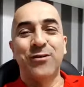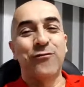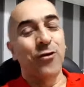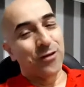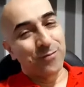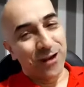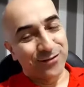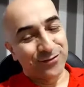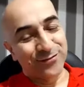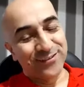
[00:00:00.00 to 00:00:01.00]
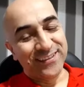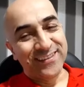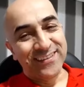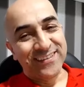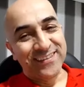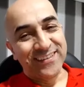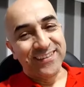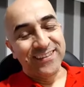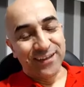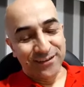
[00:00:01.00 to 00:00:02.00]
Um forte abraço
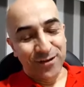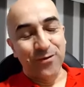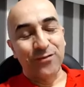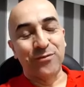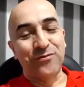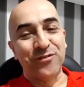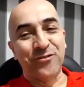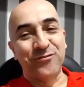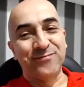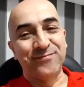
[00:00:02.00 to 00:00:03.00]
e até o próximo vídeo.